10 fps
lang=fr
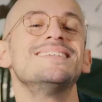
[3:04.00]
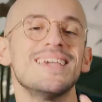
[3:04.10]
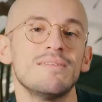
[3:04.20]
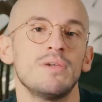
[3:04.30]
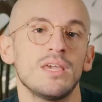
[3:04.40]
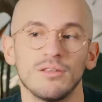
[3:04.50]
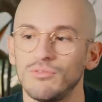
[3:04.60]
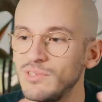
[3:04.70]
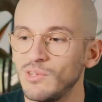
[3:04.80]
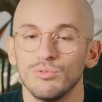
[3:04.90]
qui émet
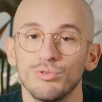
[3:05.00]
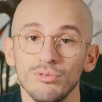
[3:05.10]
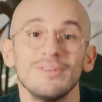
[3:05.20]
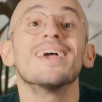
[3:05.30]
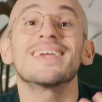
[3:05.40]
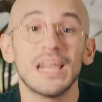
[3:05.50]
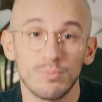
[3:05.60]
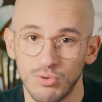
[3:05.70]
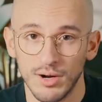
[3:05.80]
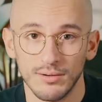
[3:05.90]
du CO2 et à quel
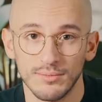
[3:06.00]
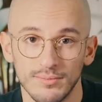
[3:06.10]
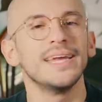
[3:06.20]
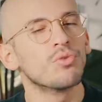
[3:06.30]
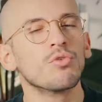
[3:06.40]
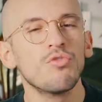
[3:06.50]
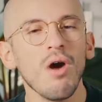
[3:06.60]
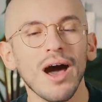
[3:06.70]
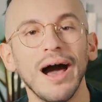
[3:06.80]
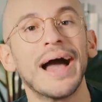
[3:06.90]
point. Et donc
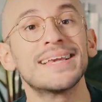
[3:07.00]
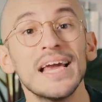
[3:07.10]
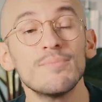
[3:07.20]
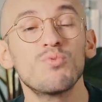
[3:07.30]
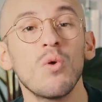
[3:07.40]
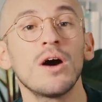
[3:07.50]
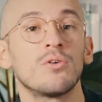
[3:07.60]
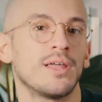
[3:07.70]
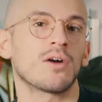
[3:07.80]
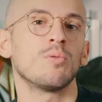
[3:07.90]
voir à quel point
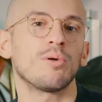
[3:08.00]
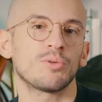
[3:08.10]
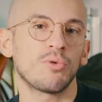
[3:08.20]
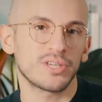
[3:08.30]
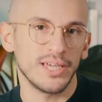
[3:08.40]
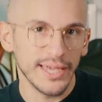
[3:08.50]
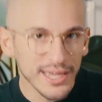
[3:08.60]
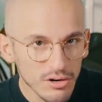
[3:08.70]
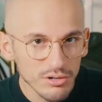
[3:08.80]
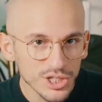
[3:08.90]
on a un comportement qui est
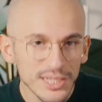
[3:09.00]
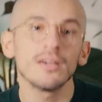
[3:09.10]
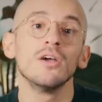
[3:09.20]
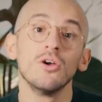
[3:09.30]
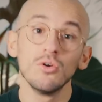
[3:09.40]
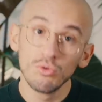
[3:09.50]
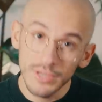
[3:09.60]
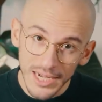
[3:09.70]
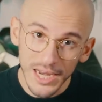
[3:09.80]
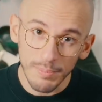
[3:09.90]
écologique ou
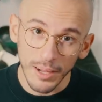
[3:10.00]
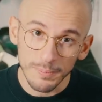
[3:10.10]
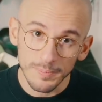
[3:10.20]
qui ne l'est pas.